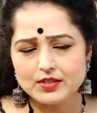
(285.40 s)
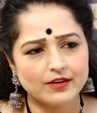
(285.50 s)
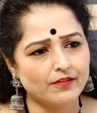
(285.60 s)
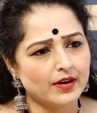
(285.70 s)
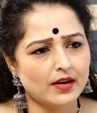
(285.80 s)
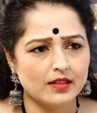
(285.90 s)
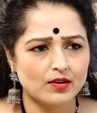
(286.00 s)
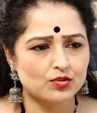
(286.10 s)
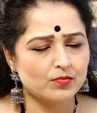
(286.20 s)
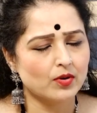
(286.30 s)
నుంచి ఎవరైనా
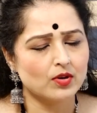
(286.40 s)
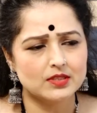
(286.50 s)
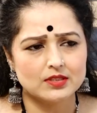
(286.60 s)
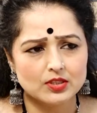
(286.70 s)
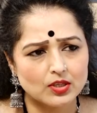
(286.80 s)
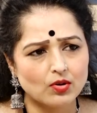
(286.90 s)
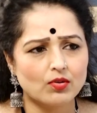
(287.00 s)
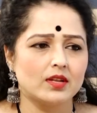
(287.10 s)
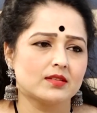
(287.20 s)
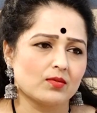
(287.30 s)
తినొచ్చు బికాస్ జీరో
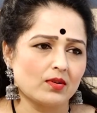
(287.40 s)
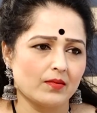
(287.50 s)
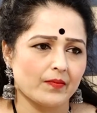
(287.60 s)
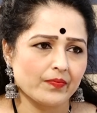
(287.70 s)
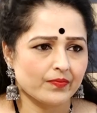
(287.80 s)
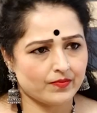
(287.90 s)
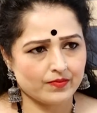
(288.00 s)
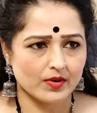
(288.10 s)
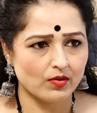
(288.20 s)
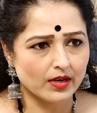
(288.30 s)
కొలెస్ట్రాల్
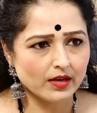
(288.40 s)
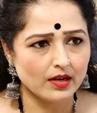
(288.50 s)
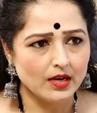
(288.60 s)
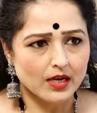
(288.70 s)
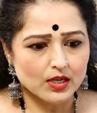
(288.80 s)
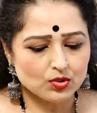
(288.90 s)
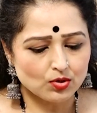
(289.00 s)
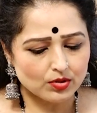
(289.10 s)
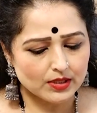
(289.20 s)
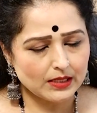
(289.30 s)
ఓకేనా
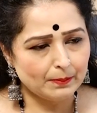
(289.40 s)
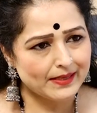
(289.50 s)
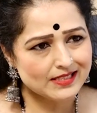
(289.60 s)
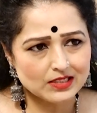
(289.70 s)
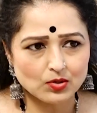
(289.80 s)
సో ది బెస్ట్